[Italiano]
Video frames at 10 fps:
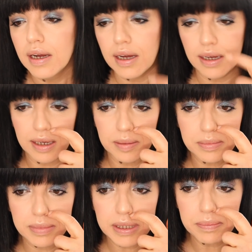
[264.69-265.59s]
eh,
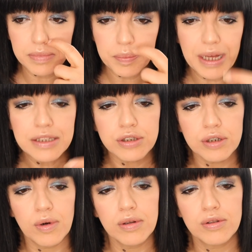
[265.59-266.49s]
mi, mi
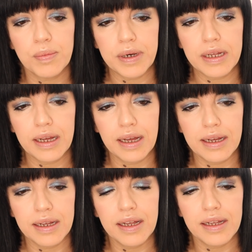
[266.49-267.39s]
piacciono molto
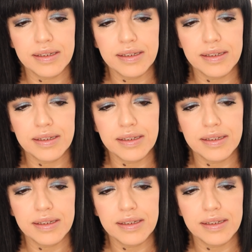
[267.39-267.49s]
perché